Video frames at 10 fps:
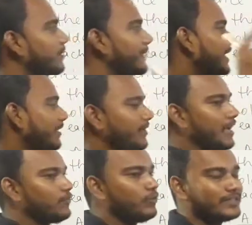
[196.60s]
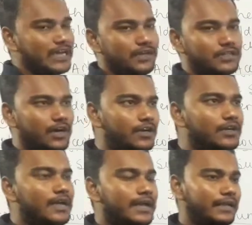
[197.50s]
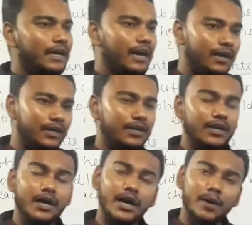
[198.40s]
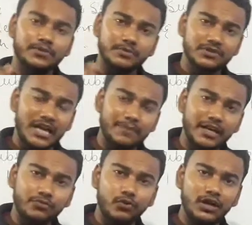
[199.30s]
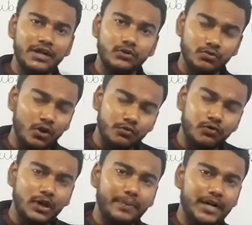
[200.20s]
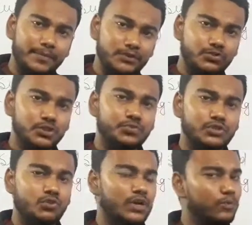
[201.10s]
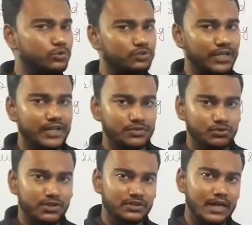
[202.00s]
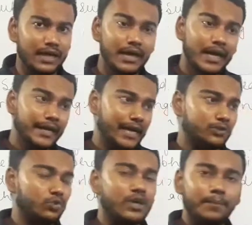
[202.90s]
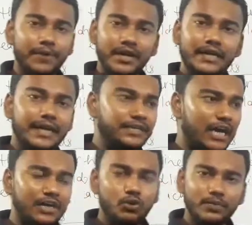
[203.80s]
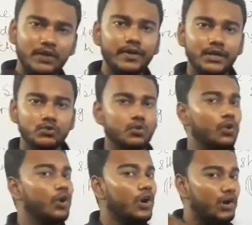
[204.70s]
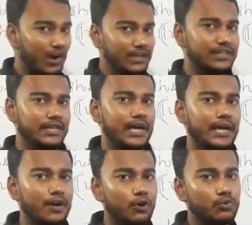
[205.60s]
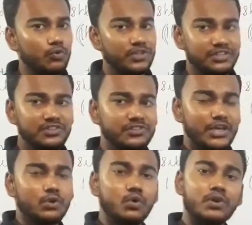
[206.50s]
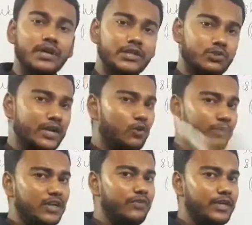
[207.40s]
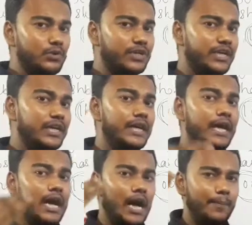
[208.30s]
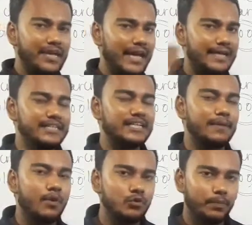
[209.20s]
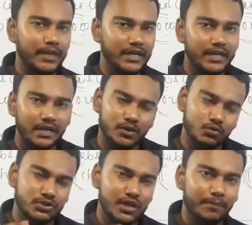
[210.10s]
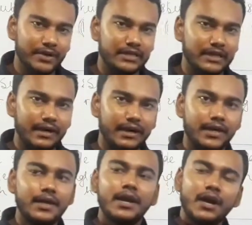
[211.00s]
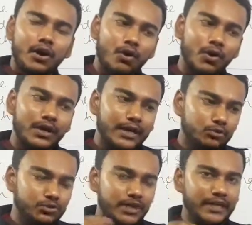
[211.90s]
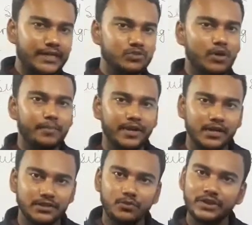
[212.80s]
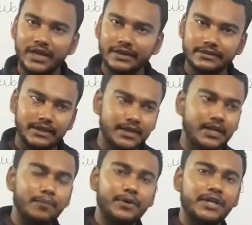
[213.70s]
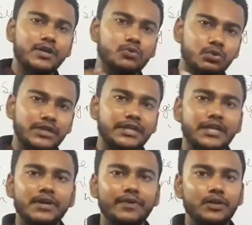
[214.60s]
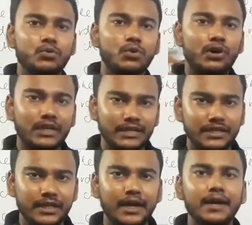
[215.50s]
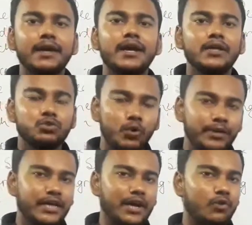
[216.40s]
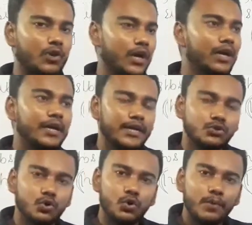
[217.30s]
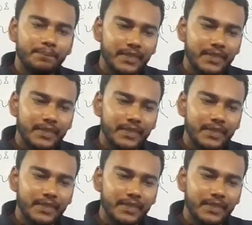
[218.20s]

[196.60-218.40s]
मैंने पहले भी आपको बताया था कि अगर आप सब्सक्राइब एंड फुल्ली नॉट फुल्ली पेड का जो सिचुएशन होगा वो दो तरीके से हो सकता है या तो कंपनी ने इंटायर नॉमिनल वैल्यू को कॉल किया है और कोई किसी शेयर होल्डर ने जो है नॉमिनल वैल्यू की आपकी एग्जेक्ट अमाउंट को पे नहीं करके कुछ कम पे किया है और दूसरी केस जो आपकी आती है वो ये आती है कि कंपनी ने खुद इंटायर वैल्यू को कॉल नहीं किया है तो भी क्या होगा कि जो